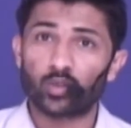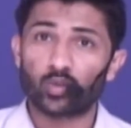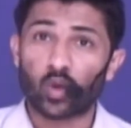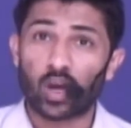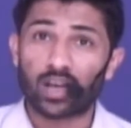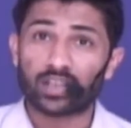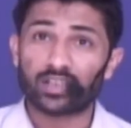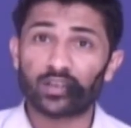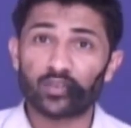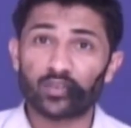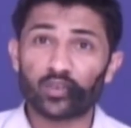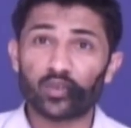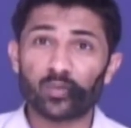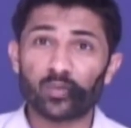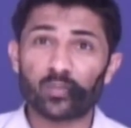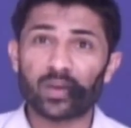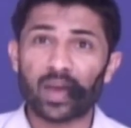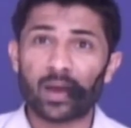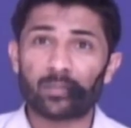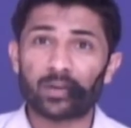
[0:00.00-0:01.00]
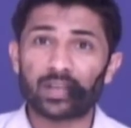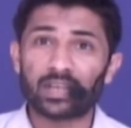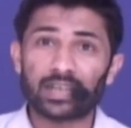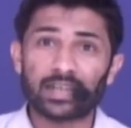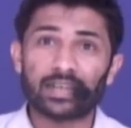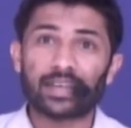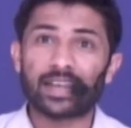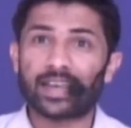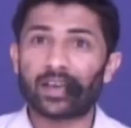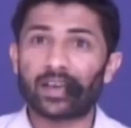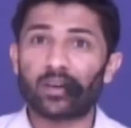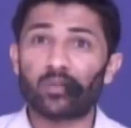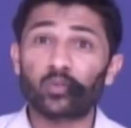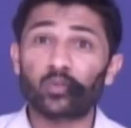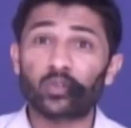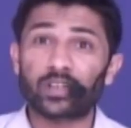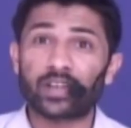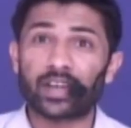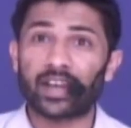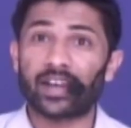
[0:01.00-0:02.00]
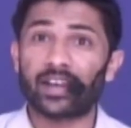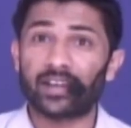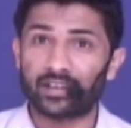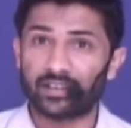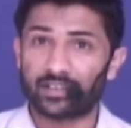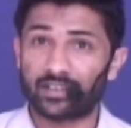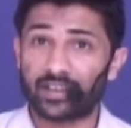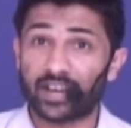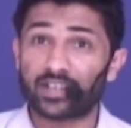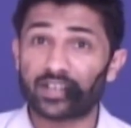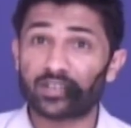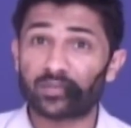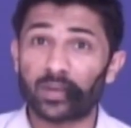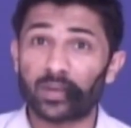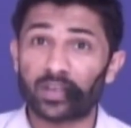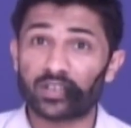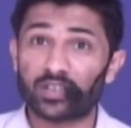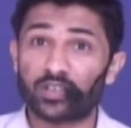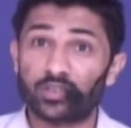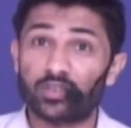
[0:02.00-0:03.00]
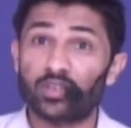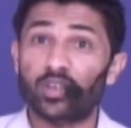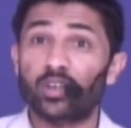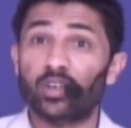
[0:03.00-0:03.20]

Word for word: तो आज के वीडियो में मैं आपके लिए लाया हूं टेन टेक्स्ट मैसेज